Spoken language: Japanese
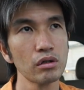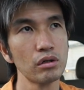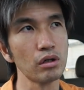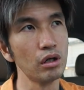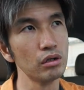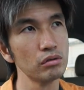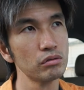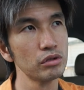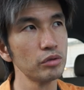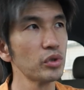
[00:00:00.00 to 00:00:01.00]
だか
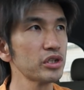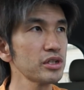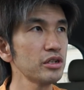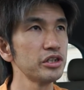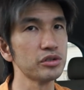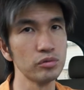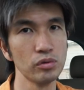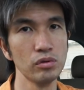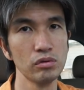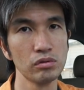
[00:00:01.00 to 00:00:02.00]
らでまたさらにそ
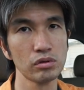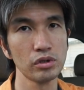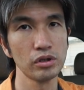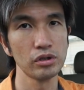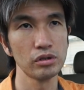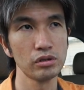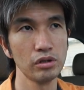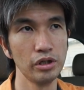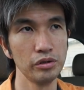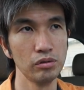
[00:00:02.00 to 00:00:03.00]
の
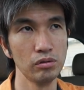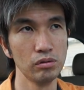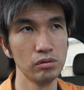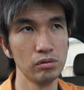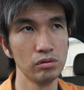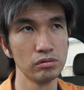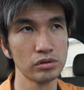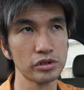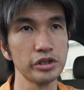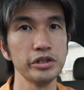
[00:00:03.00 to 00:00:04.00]
あの
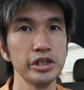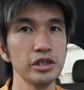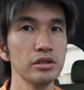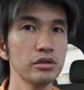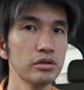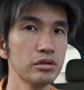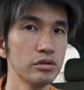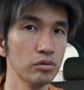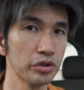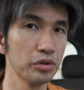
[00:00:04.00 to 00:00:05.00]
次
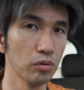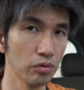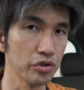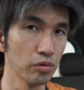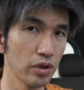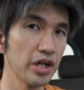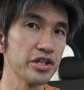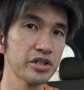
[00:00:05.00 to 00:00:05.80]
の人を紹介し